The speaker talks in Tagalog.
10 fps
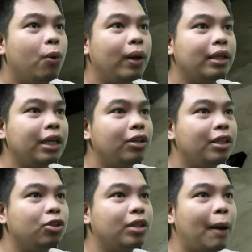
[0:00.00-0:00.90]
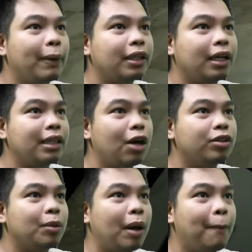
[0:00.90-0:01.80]
Wala tayo ditong dapat
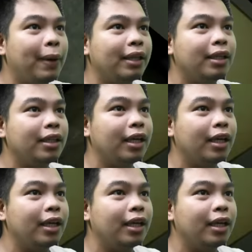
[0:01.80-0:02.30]
katakot sa mga painting